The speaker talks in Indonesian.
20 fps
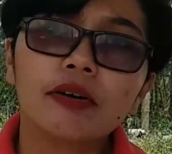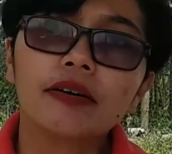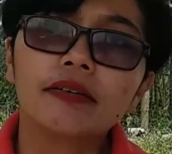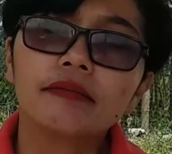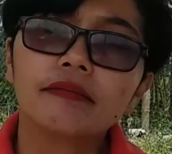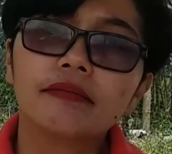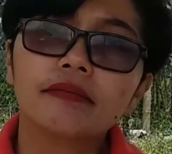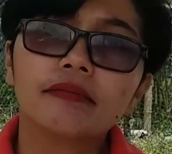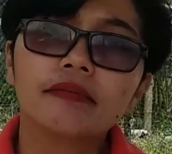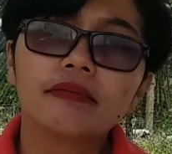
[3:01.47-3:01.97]

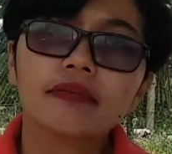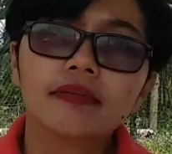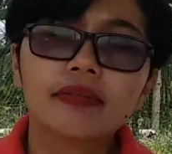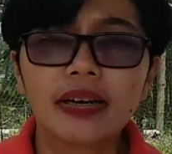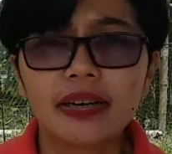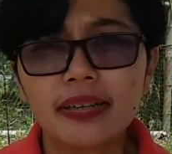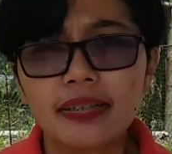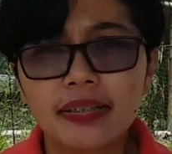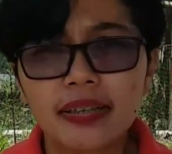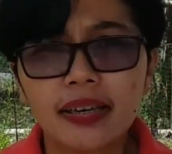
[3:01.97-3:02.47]
Tuhan.
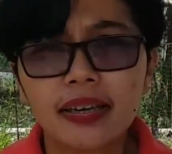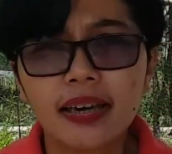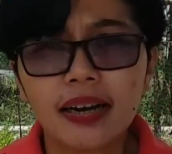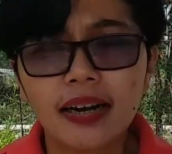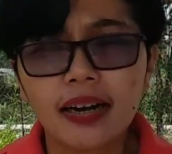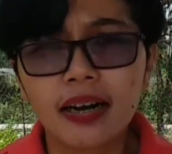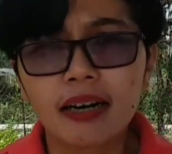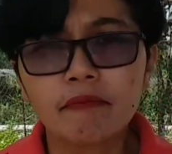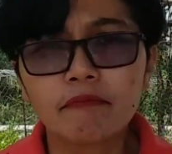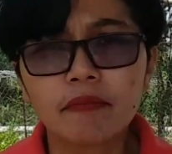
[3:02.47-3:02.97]
Tai segi
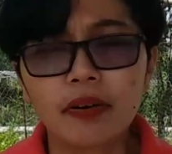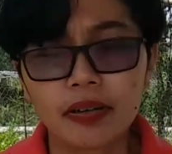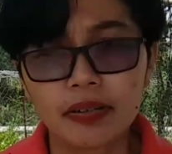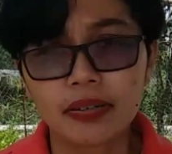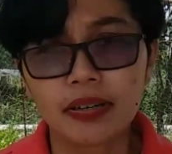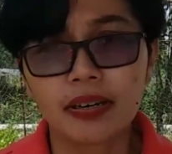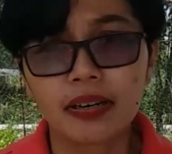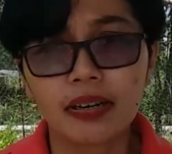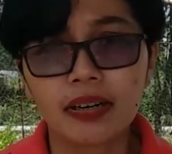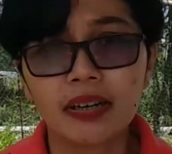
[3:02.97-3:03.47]

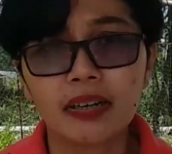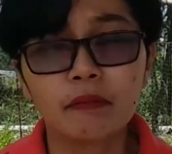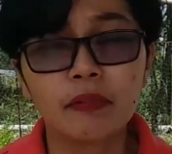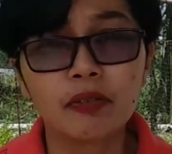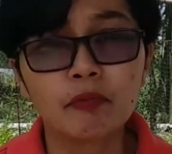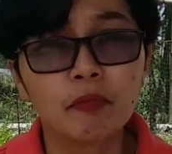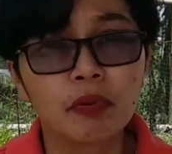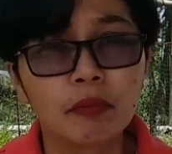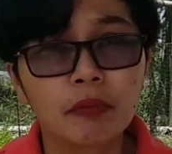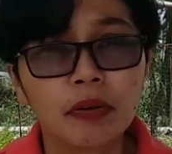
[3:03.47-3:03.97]
kampak sana
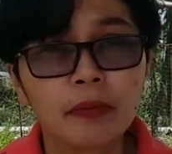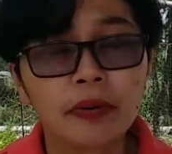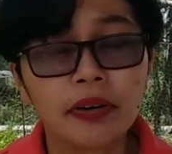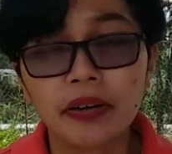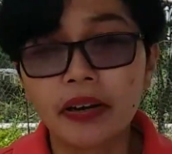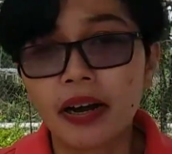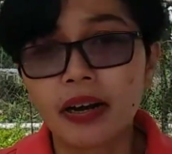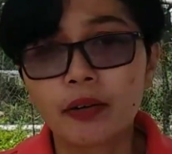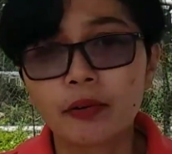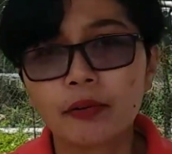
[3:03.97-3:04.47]
kelibas
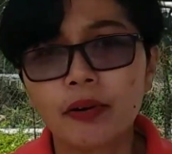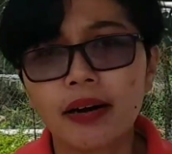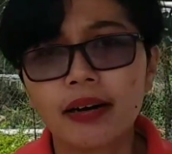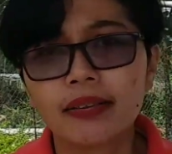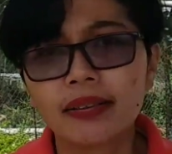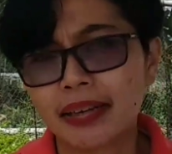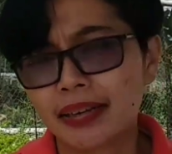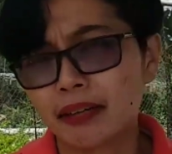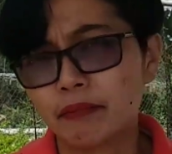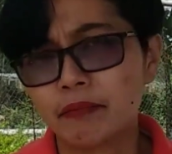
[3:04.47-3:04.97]
perbeben arwah
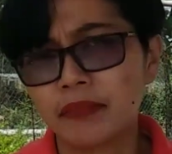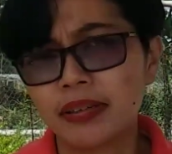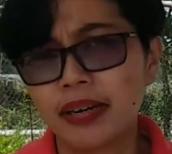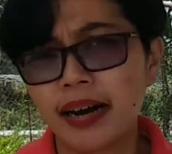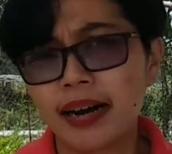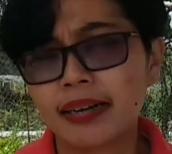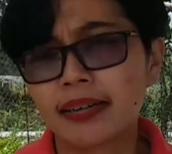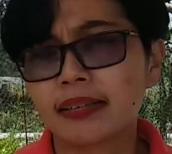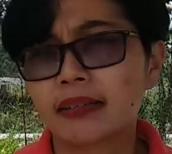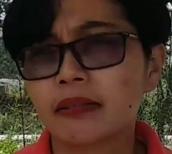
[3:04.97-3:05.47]
hati
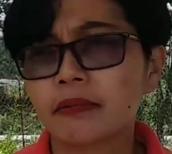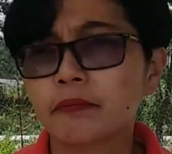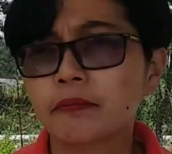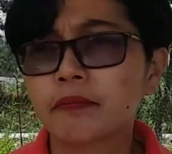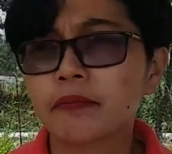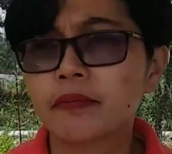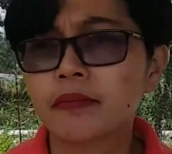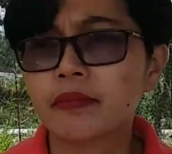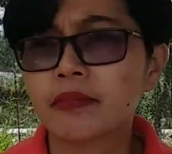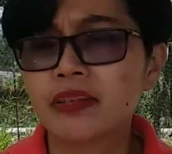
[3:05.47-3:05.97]
kebiar,
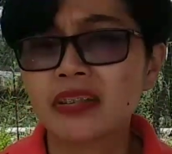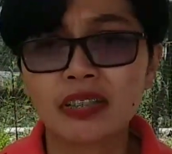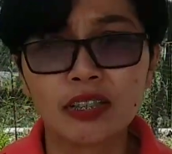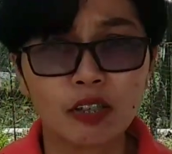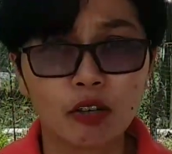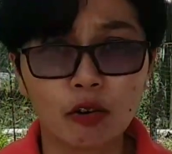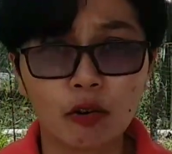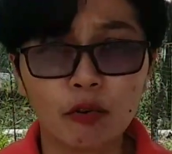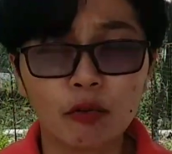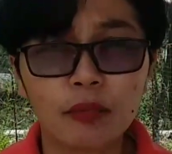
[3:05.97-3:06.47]

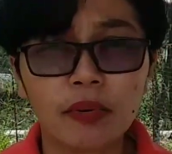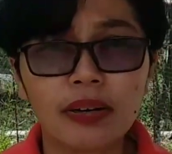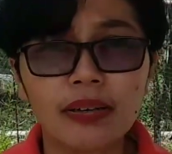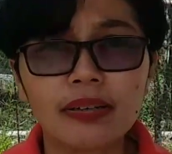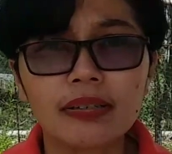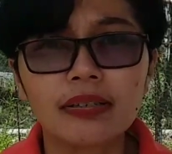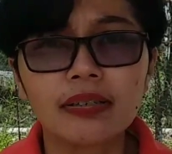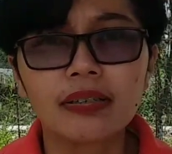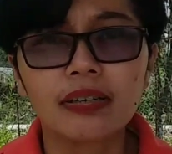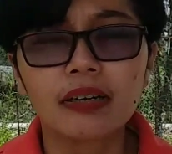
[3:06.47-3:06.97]
Trauma
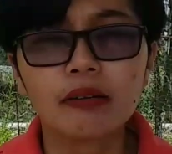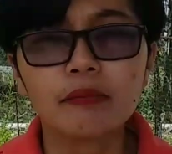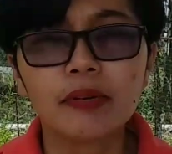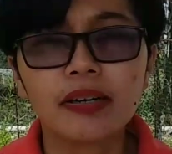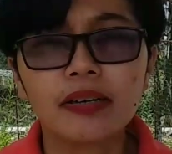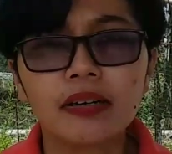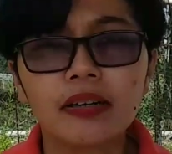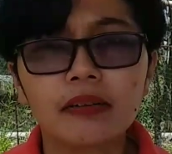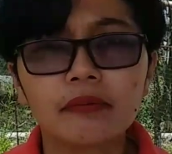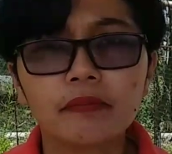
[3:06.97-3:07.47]
rasi
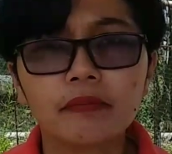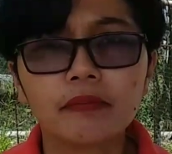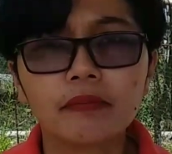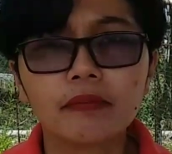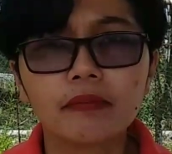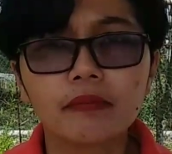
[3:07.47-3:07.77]
daya